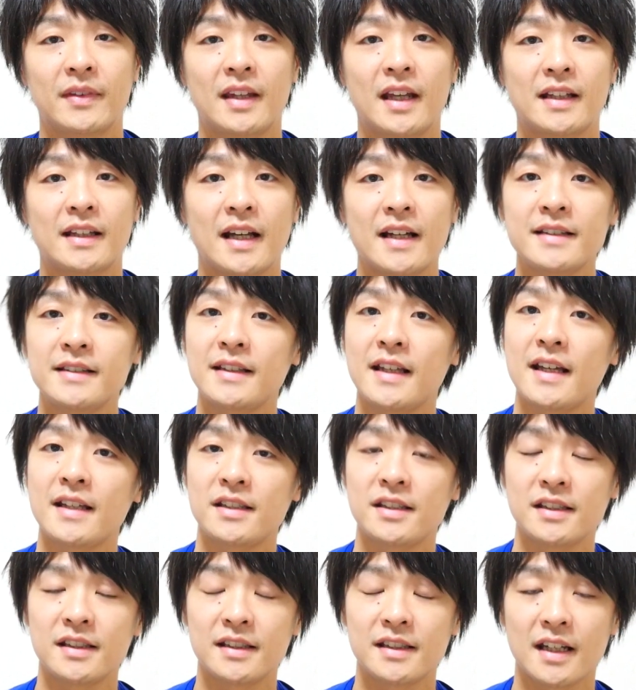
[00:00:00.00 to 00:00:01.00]
で体制
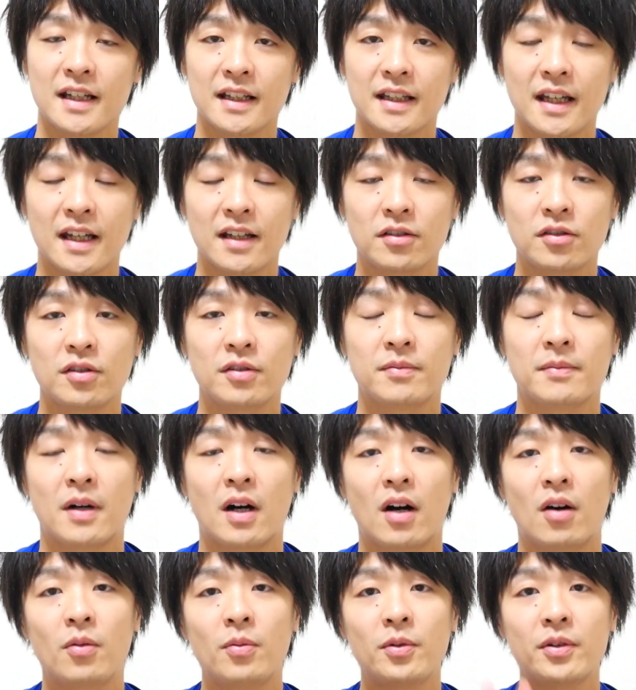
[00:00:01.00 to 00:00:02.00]
神経系というの
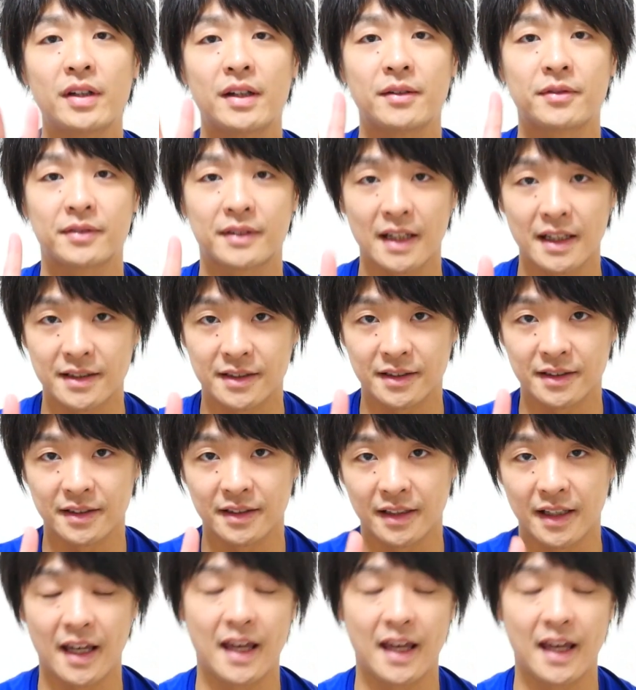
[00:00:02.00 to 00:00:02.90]
は主に2つ、